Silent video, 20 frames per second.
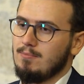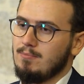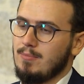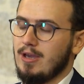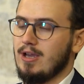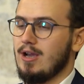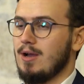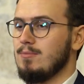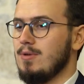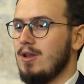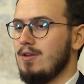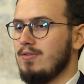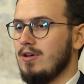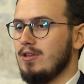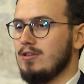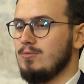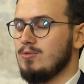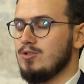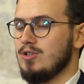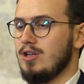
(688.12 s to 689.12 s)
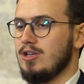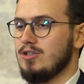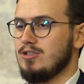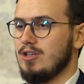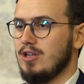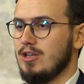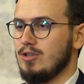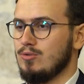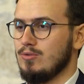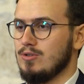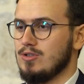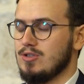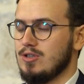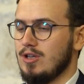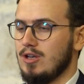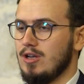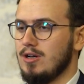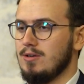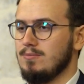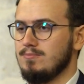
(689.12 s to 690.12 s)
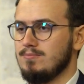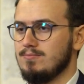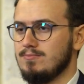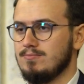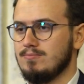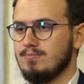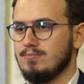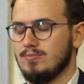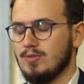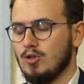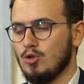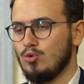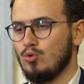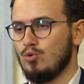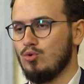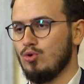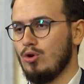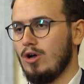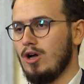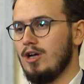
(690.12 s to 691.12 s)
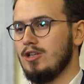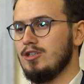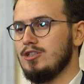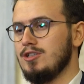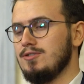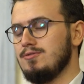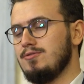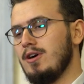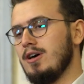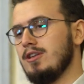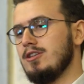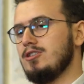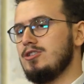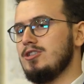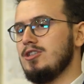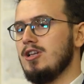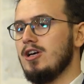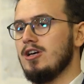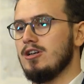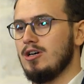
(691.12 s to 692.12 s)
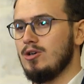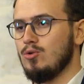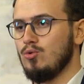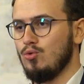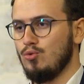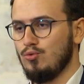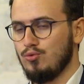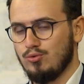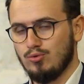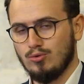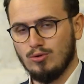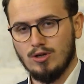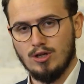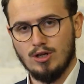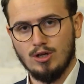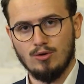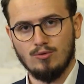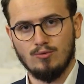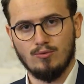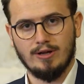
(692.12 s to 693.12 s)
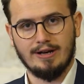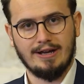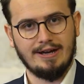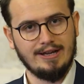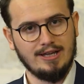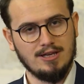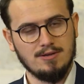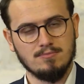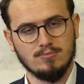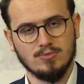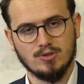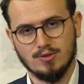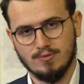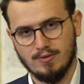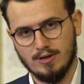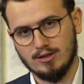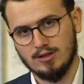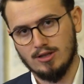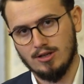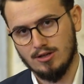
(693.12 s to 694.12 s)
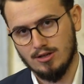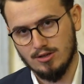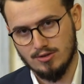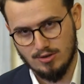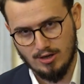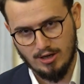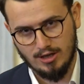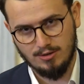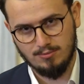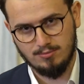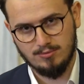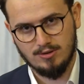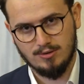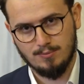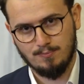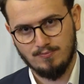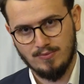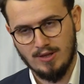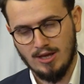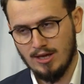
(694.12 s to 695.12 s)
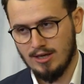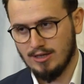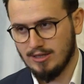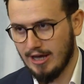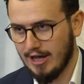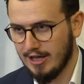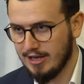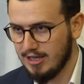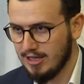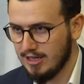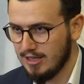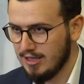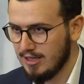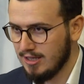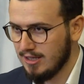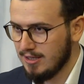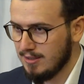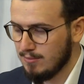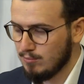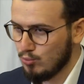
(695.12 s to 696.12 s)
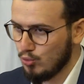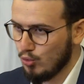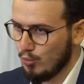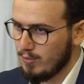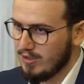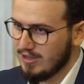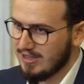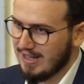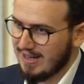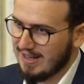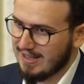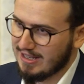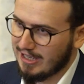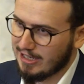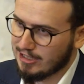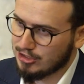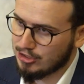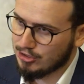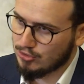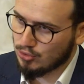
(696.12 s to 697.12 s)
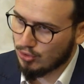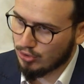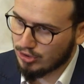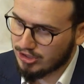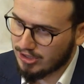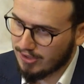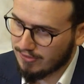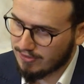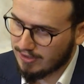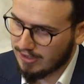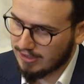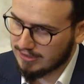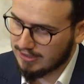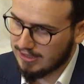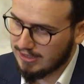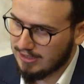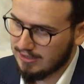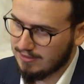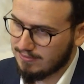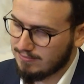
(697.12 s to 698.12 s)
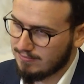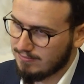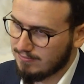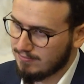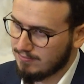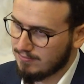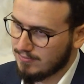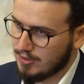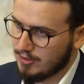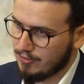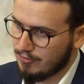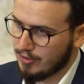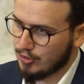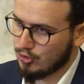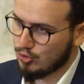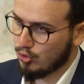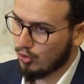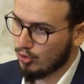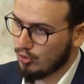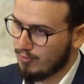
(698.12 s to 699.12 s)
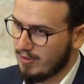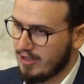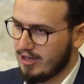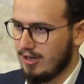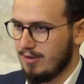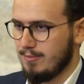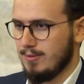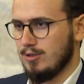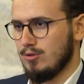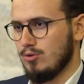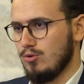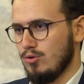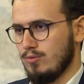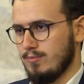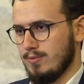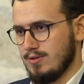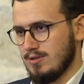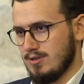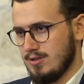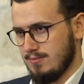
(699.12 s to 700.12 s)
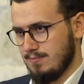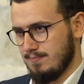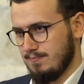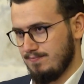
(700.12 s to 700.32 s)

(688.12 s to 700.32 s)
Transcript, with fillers: Peygamber Efendimiz Aleyhisselatü Vesselam Kur'an'ın ifadesiyle rauf ve rahim sıfatlarına sahipti. Yani müminlere karşı çok şefkatli ve çok merhametli olması.